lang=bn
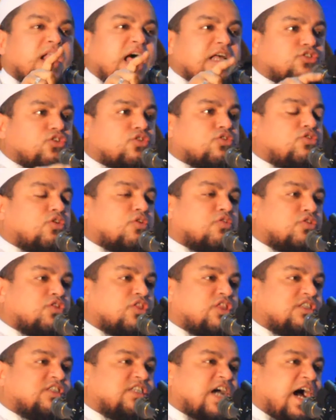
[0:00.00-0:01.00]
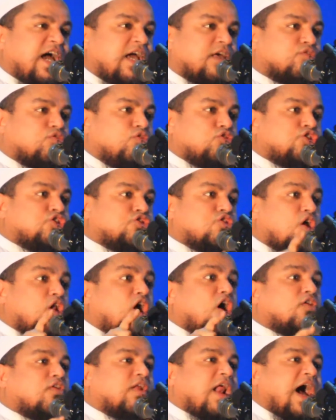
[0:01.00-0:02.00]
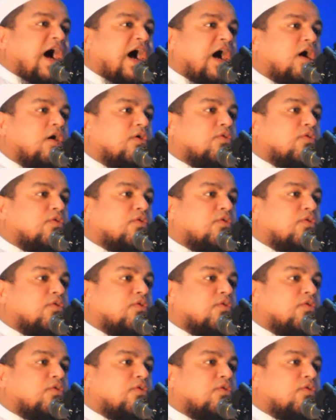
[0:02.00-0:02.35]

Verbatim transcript: রাজত্ব করতে চায় দুষ্ট লোকরা